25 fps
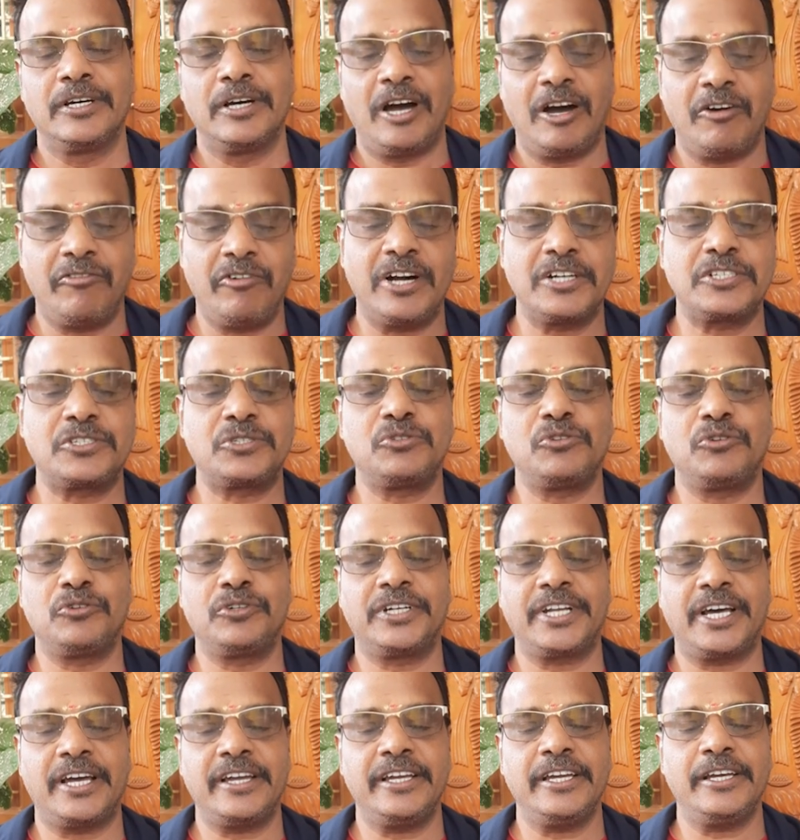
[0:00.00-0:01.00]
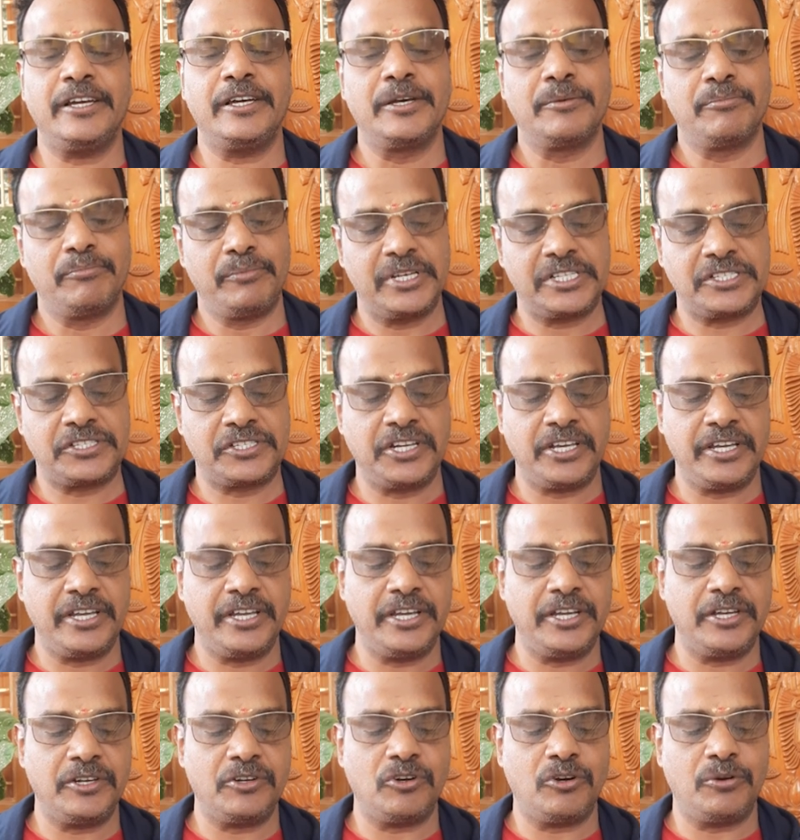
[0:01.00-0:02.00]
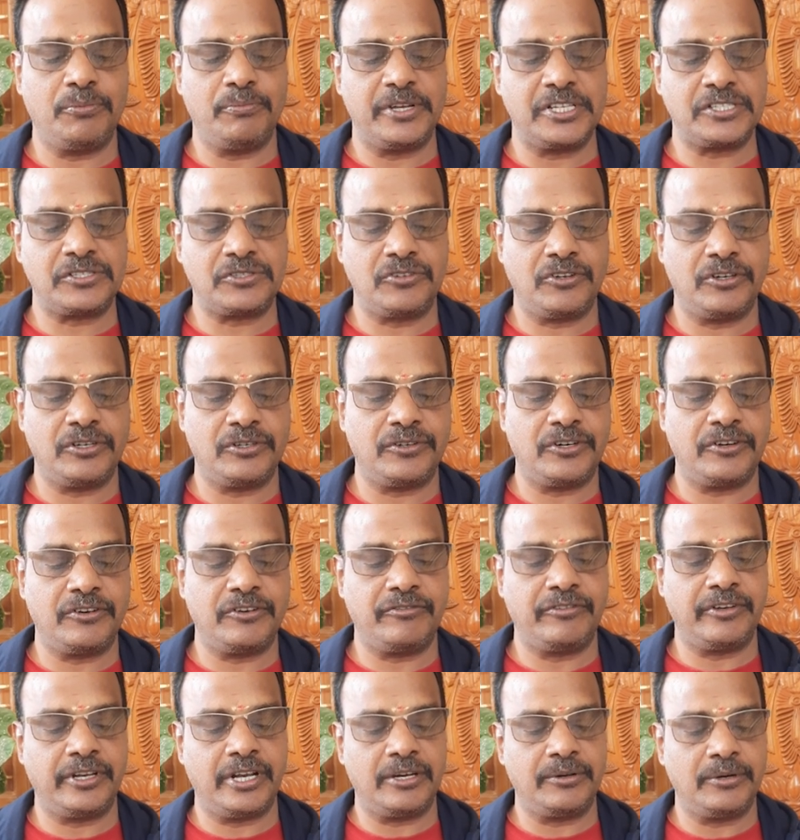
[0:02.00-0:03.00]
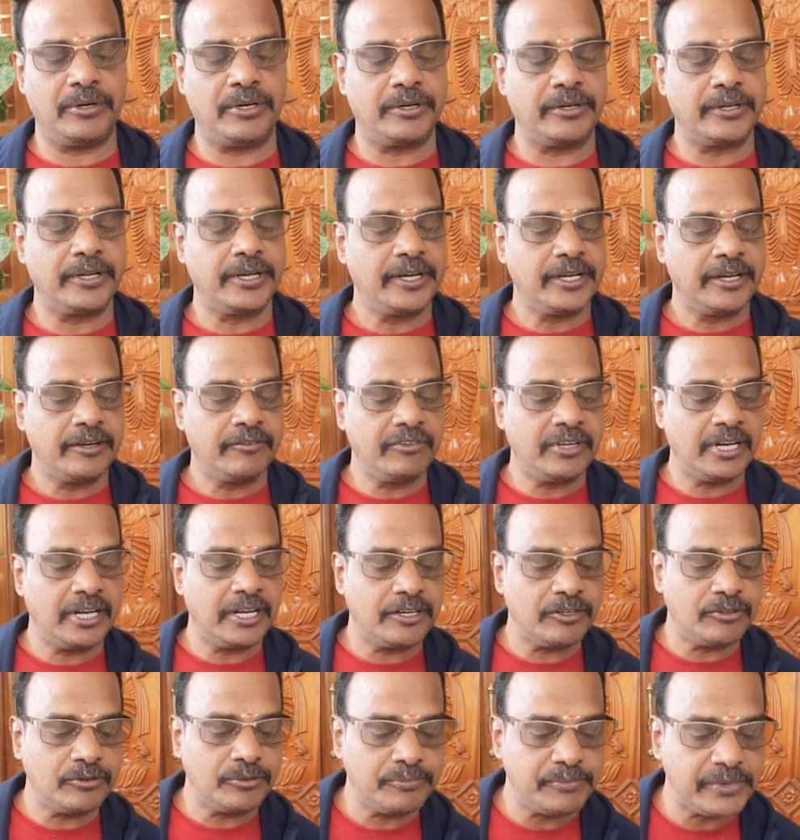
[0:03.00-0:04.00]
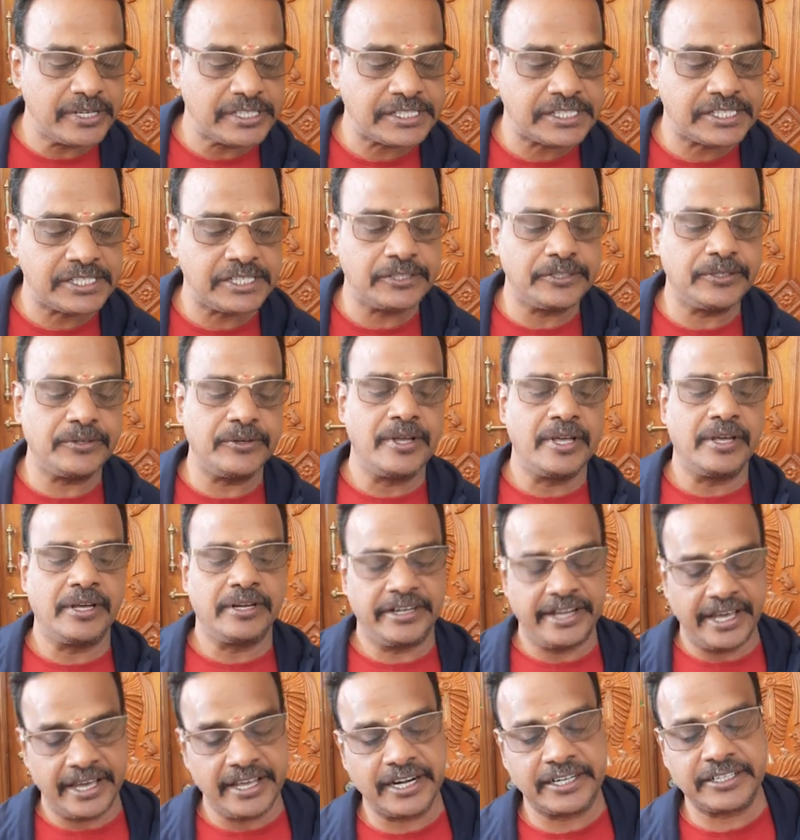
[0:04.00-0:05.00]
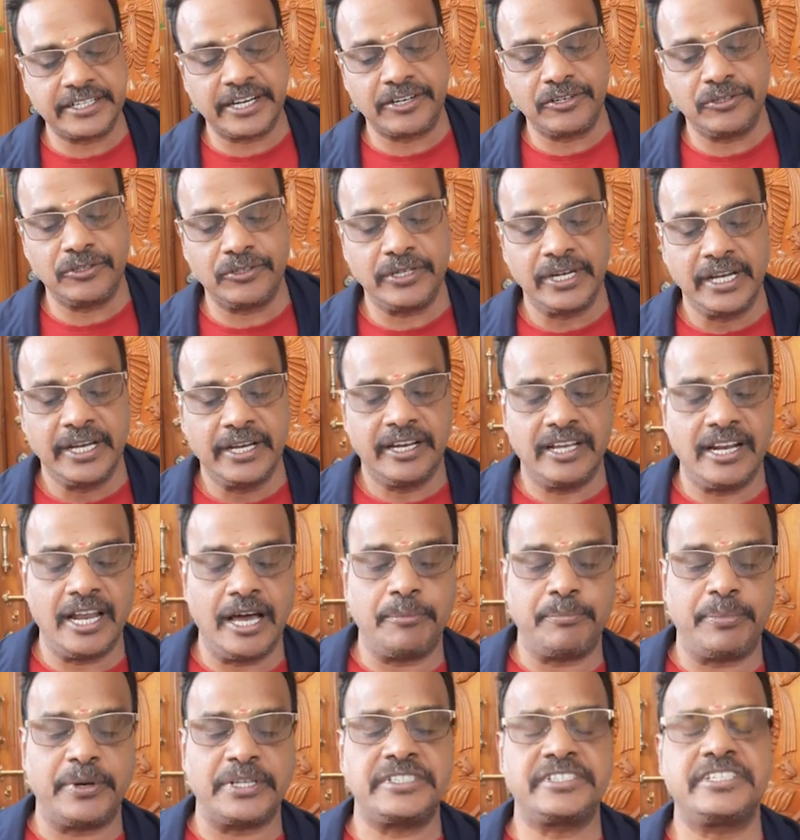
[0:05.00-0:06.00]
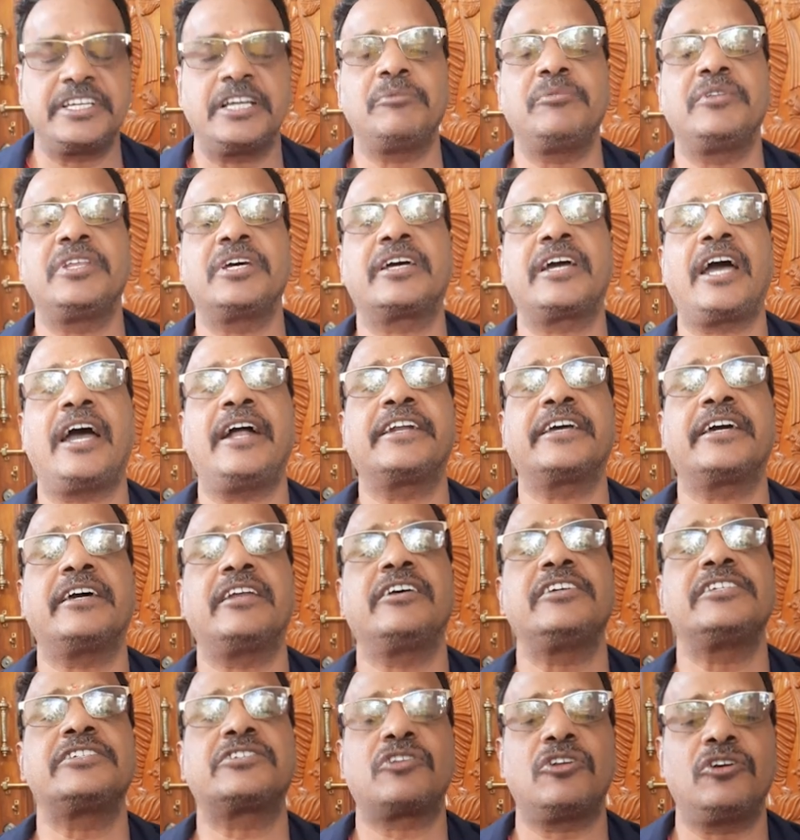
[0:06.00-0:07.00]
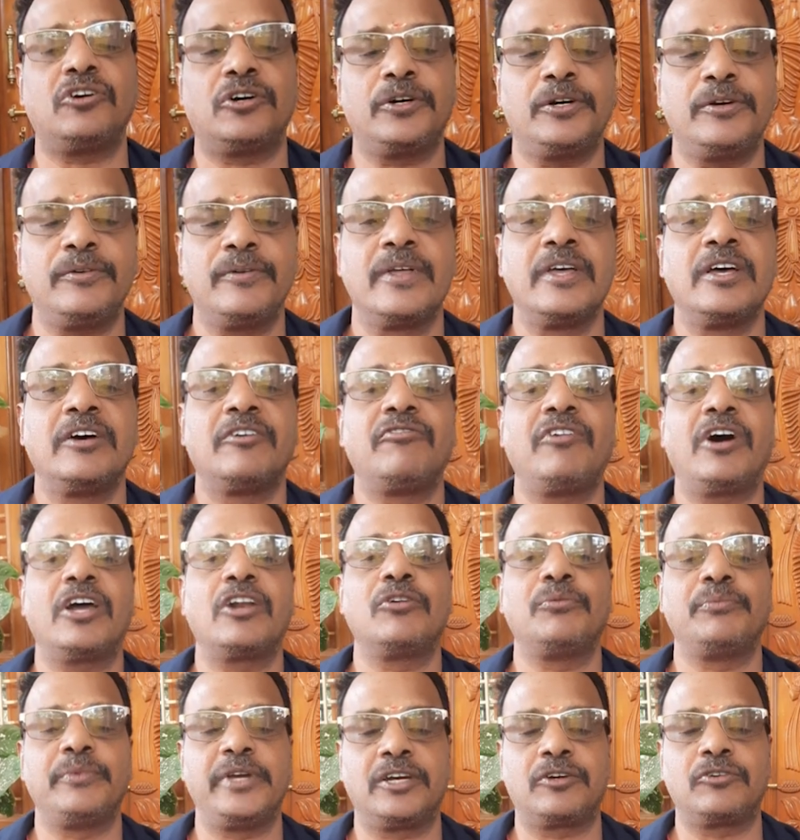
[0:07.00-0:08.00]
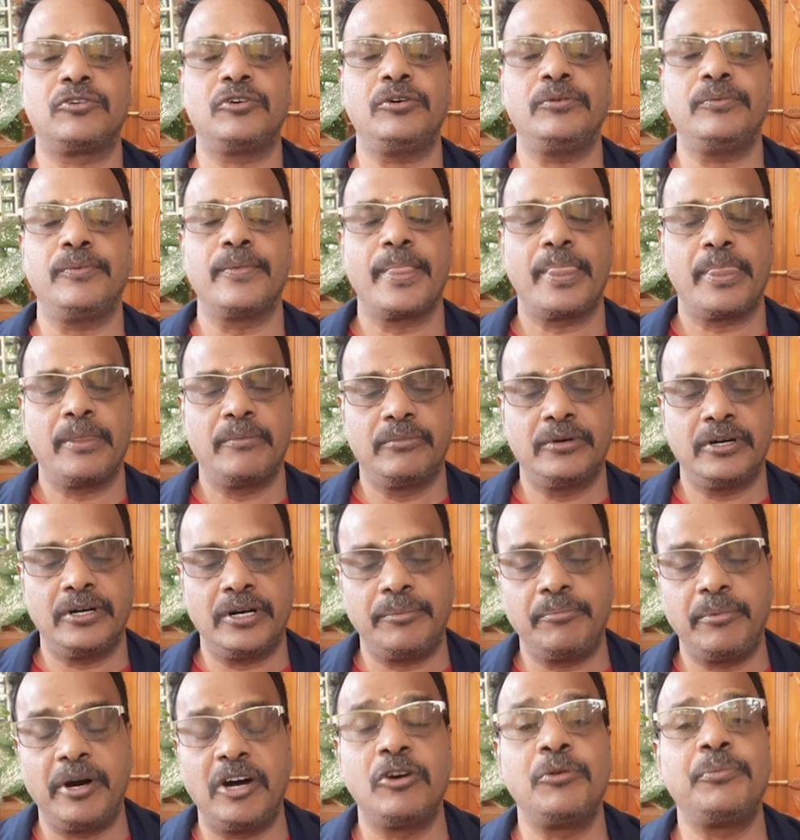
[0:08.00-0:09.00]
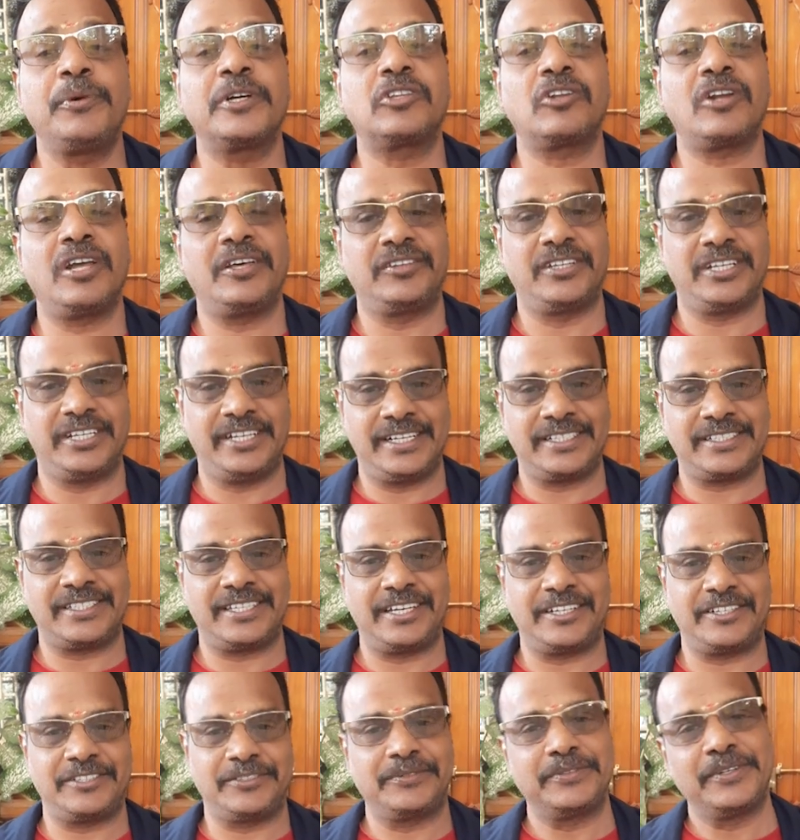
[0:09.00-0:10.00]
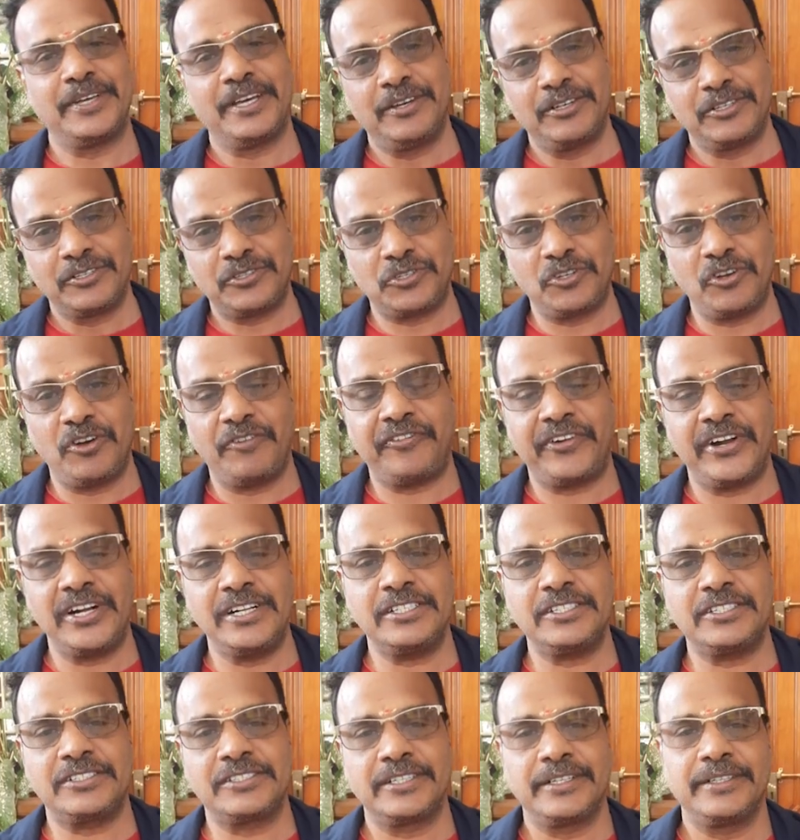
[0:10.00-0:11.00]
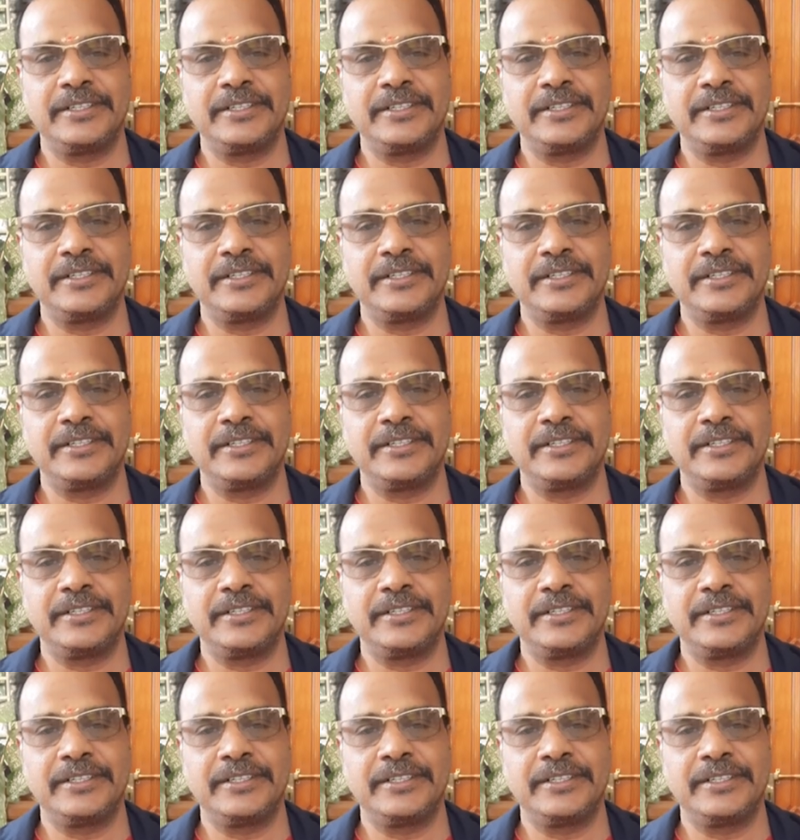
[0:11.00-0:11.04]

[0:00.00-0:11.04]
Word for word: అవార్డ్స్ ఉంటాయి బెస్ట్ హీరో బెస్ట్ విల విలను బెస్ట్ డైరెక్టరు ఇలా పద్దెనిమిది కేటగిరీస్లో వాళ్ళు మీకు బహుమతులు అందజేస్తారు సో ఫ్రెండ్స్